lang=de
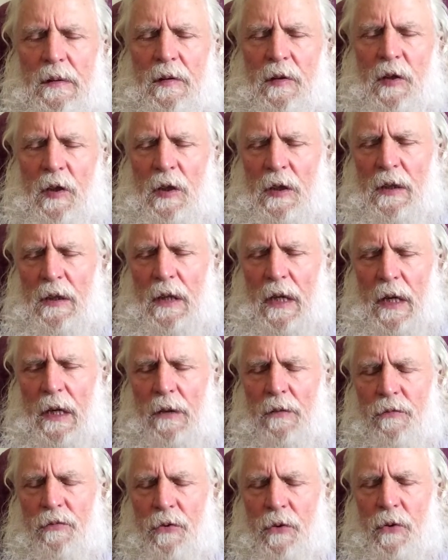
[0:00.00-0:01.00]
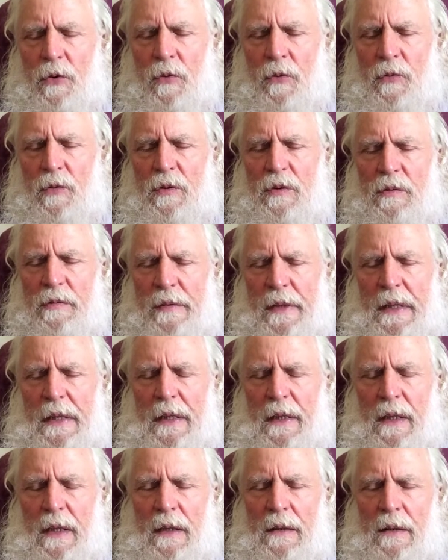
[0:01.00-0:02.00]
Zieh jeden von uns
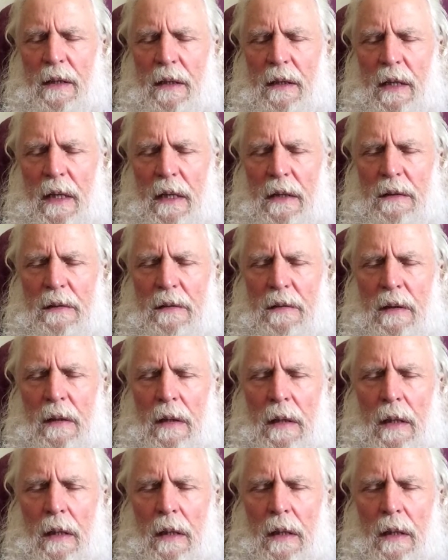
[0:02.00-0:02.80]
wirklich an dein Herz.